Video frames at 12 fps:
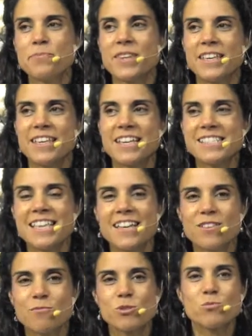Y este
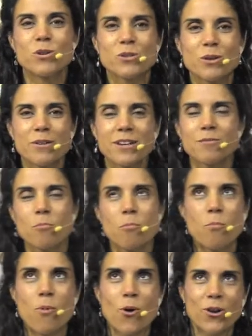año hemos vuelto a ver
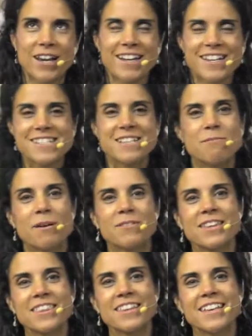por enésima
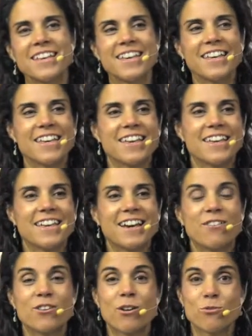vez, eh,
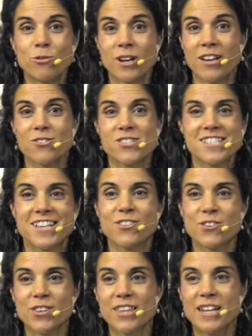ahora o nunca, no sé si
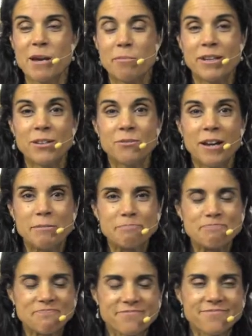conocéis la película,
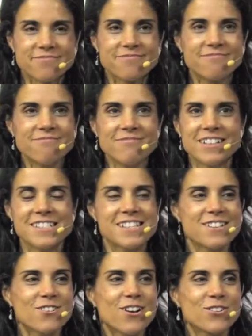
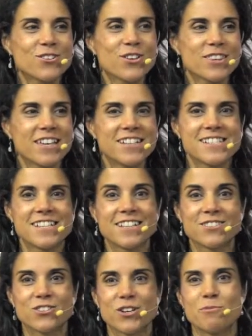si no la conocéis,
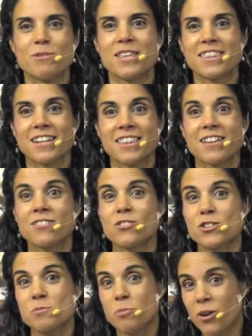siento que voy a hacer
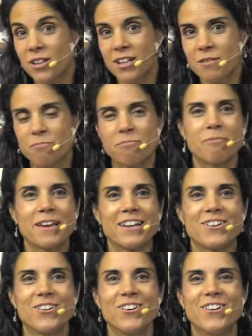cierto spoiler,
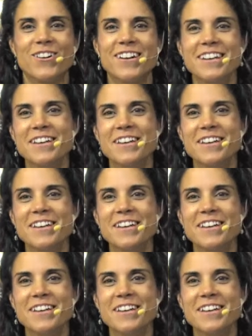pero,